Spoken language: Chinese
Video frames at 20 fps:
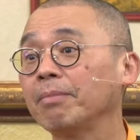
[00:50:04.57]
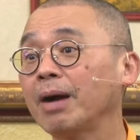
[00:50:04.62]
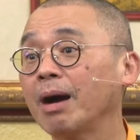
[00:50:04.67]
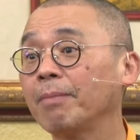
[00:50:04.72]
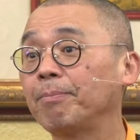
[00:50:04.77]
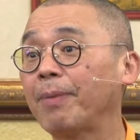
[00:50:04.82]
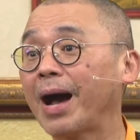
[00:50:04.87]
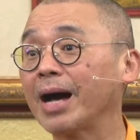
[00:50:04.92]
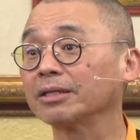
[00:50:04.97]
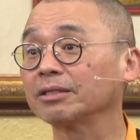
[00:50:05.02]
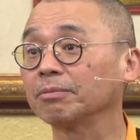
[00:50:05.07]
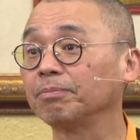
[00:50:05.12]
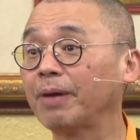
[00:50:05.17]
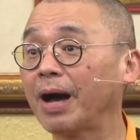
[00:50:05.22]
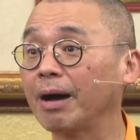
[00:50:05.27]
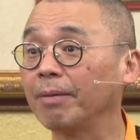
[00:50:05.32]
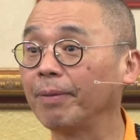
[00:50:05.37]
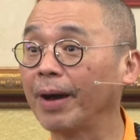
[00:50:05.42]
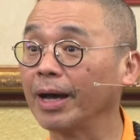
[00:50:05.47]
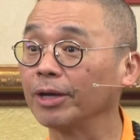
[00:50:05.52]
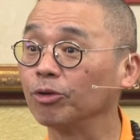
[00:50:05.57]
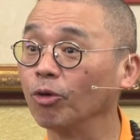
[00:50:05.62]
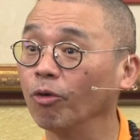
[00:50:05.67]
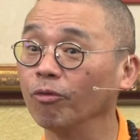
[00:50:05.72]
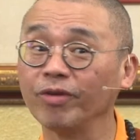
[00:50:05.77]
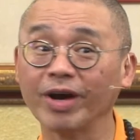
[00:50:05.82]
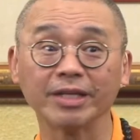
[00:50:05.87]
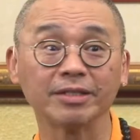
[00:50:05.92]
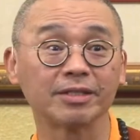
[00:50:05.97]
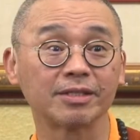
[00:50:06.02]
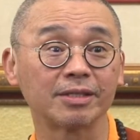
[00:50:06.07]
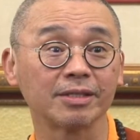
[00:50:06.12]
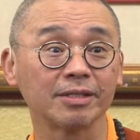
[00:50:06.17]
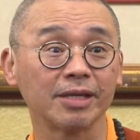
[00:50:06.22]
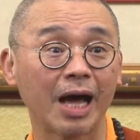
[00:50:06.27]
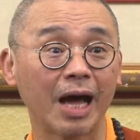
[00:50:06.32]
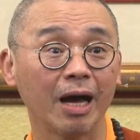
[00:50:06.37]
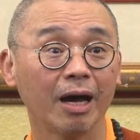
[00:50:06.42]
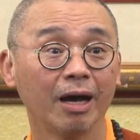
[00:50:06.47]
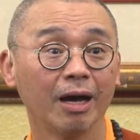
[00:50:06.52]
妈，巴着爸爸，有饭吃
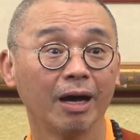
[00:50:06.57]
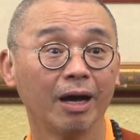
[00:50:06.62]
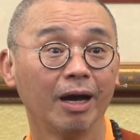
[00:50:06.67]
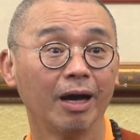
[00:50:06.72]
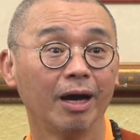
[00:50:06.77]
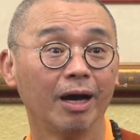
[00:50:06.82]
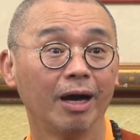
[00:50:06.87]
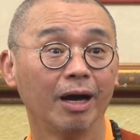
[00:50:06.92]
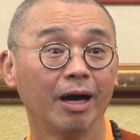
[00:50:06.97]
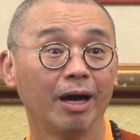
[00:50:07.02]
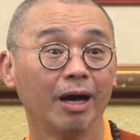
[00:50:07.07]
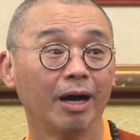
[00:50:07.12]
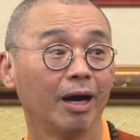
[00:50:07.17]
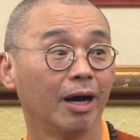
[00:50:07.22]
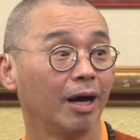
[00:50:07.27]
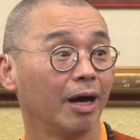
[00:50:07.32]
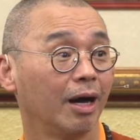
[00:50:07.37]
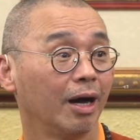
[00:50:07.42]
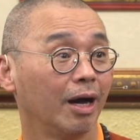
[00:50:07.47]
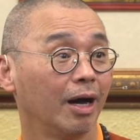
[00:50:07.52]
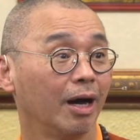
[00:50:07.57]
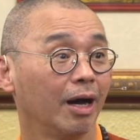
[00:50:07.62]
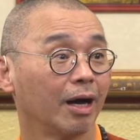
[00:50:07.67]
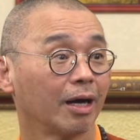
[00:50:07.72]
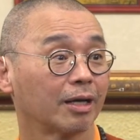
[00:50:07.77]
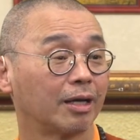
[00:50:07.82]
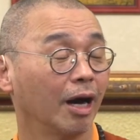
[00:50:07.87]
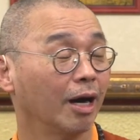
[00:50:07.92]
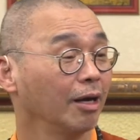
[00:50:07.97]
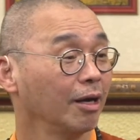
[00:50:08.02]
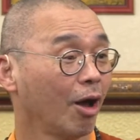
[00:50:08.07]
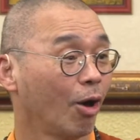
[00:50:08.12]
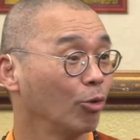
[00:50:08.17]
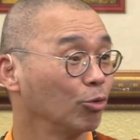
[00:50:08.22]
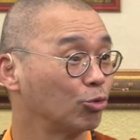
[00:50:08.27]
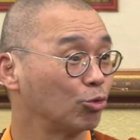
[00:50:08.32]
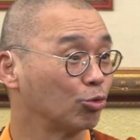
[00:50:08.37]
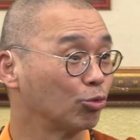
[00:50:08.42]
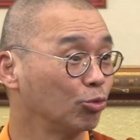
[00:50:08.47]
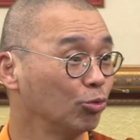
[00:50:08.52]
啊，啃
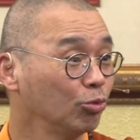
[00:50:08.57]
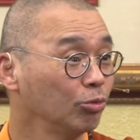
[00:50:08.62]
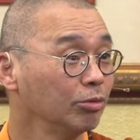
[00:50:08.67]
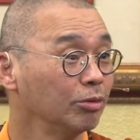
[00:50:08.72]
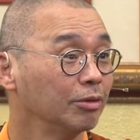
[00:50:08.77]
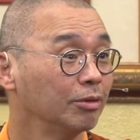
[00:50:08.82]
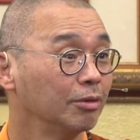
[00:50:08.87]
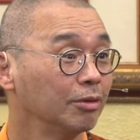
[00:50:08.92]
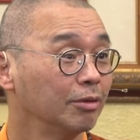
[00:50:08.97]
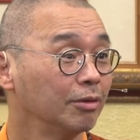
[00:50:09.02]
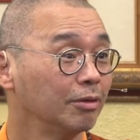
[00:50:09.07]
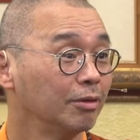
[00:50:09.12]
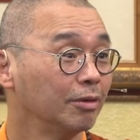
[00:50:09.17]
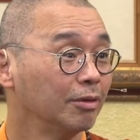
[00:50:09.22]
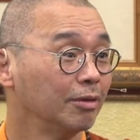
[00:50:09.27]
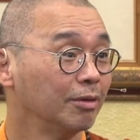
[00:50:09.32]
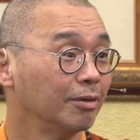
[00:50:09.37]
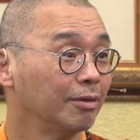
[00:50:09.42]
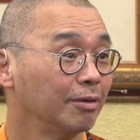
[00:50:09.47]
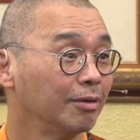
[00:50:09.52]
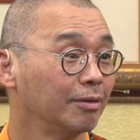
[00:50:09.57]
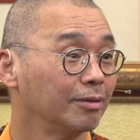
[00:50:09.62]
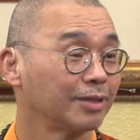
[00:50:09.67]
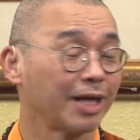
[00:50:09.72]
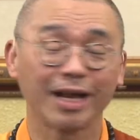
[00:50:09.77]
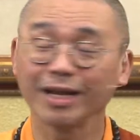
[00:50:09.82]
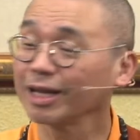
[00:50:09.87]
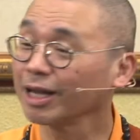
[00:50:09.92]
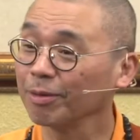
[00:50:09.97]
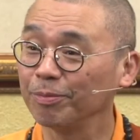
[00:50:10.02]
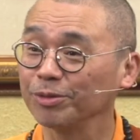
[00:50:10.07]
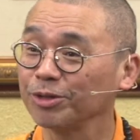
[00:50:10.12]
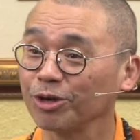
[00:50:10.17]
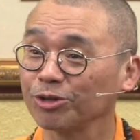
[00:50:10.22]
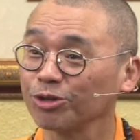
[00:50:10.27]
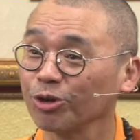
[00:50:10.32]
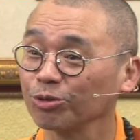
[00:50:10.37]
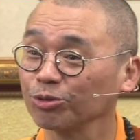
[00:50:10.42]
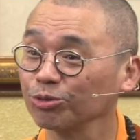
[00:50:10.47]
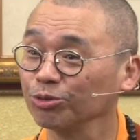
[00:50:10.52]
老族，他那个不叫
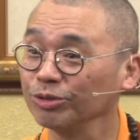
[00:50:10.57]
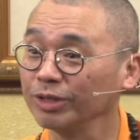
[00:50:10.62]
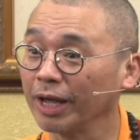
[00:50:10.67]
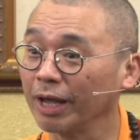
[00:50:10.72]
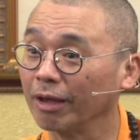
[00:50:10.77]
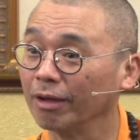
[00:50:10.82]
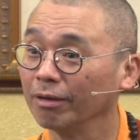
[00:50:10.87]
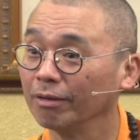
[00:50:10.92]
孝顺呢。